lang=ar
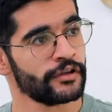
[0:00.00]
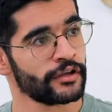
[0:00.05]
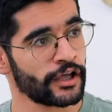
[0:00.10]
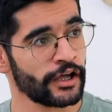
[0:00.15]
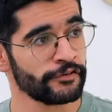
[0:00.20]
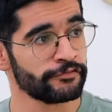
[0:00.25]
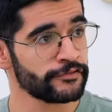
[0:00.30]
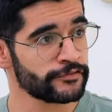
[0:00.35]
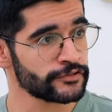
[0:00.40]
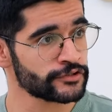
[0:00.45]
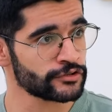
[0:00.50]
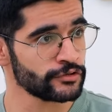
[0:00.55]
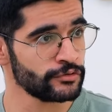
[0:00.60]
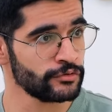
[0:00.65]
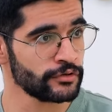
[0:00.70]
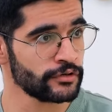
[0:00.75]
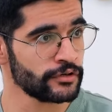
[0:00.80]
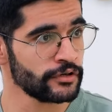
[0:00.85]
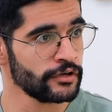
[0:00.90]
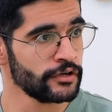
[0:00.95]
يخفف
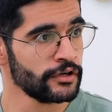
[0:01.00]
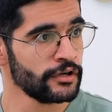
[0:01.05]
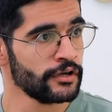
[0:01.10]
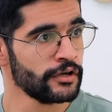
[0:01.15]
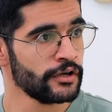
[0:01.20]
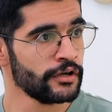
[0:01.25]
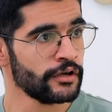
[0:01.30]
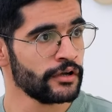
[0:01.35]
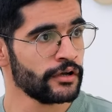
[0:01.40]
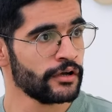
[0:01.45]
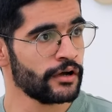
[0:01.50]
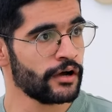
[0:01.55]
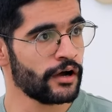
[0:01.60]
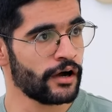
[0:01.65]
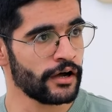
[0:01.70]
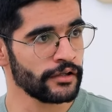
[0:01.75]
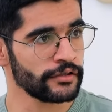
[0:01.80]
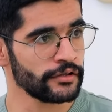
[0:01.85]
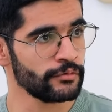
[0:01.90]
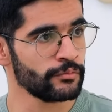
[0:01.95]
السلوك
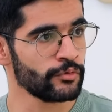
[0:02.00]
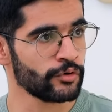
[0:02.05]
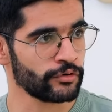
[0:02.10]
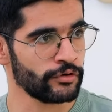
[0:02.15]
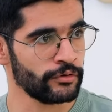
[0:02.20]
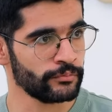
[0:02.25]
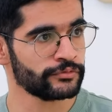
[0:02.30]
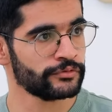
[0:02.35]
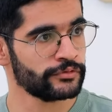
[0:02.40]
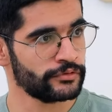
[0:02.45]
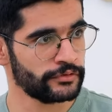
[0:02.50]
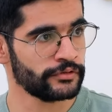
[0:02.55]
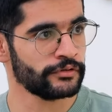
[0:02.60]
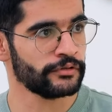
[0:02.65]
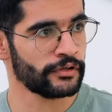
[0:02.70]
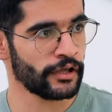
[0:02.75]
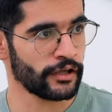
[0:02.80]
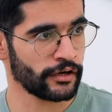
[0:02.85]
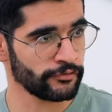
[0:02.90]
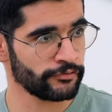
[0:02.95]
هذه الامور يوم
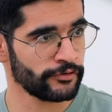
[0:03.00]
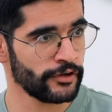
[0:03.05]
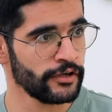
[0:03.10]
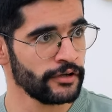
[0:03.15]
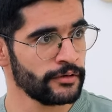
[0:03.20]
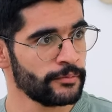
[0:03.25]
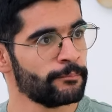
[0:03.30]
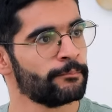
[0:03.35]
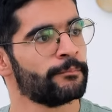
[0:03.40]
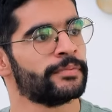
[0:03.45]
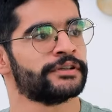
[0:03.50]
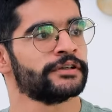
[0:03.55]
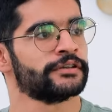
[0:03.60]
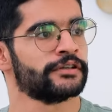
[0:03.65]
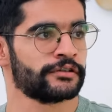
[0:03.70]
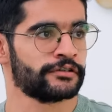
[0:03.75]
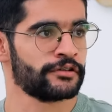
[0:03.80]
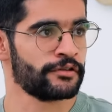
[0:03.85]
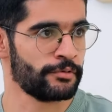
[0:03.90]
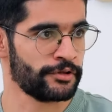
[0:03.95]
تعرفها
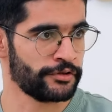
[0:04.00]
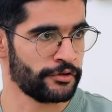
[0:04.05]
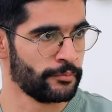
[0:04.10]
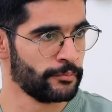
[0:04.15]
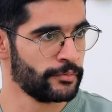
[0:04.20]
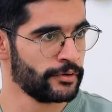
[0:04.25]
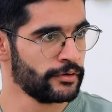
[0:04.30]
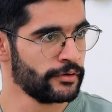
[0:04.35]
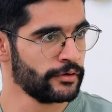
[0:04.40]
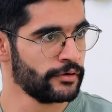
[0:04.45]
بتقدر تضبطهم